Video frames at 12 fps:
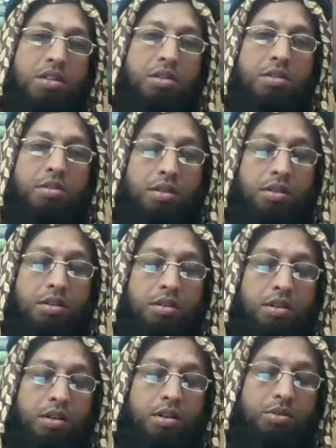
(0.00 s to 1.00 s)
রদি
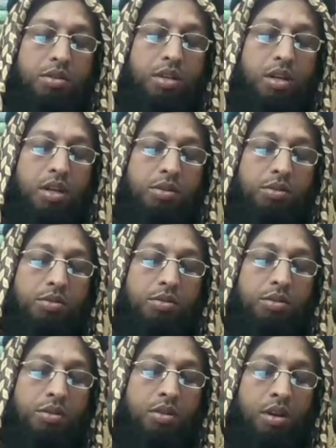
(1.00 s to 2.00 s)
আল্লাহ তালানহু
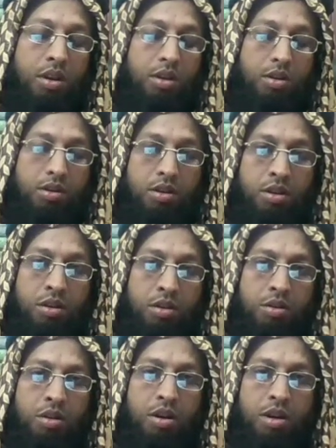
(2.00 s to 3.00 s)

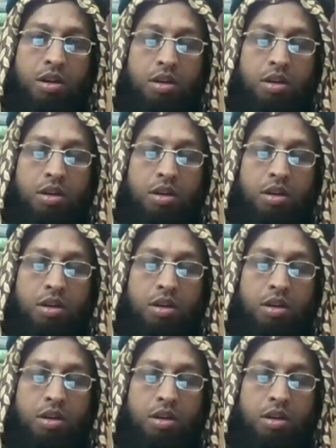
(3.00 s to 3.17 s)
কল